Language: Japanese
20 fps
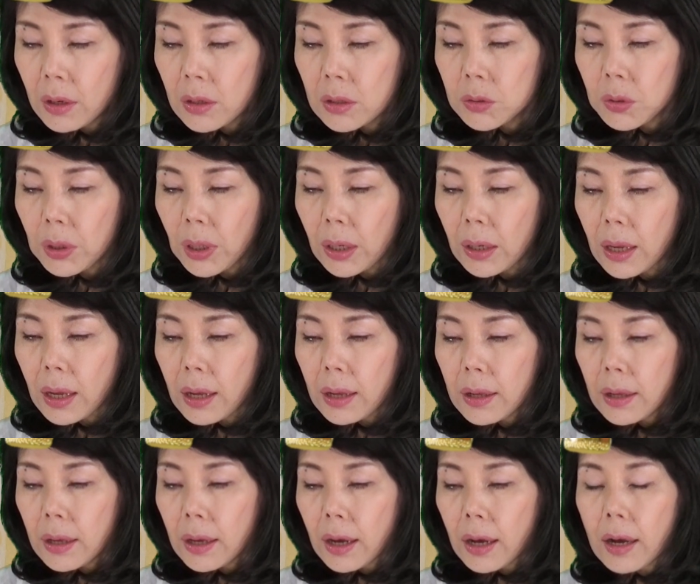それか
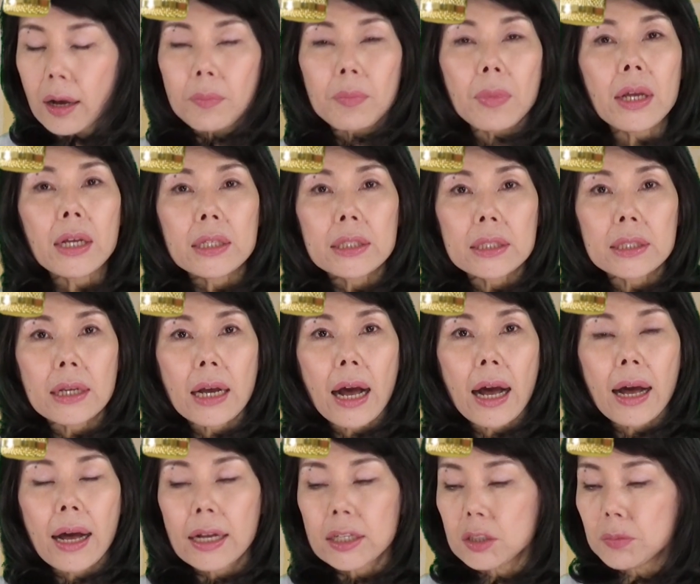ら明治
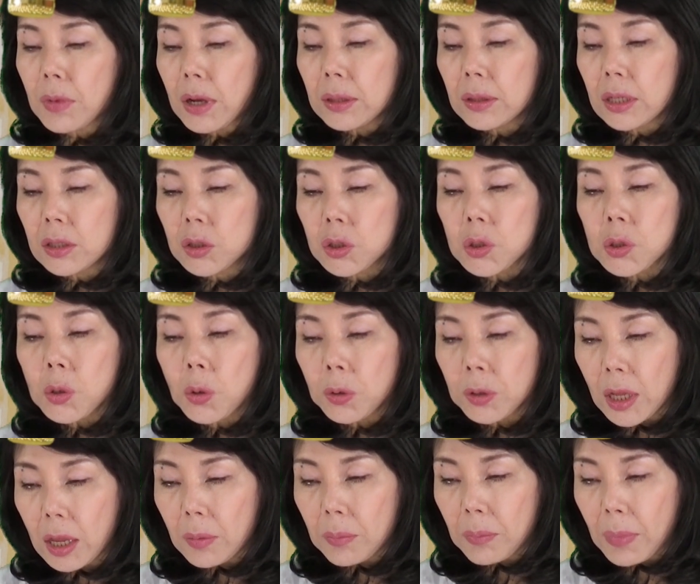が始まって15
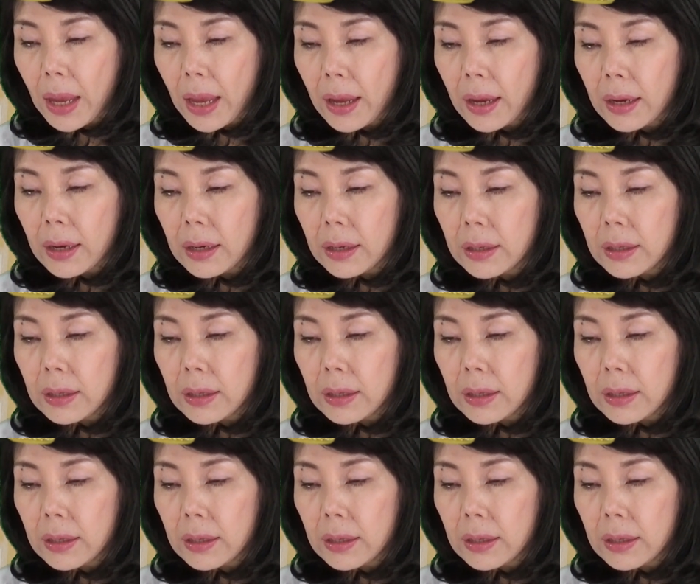年目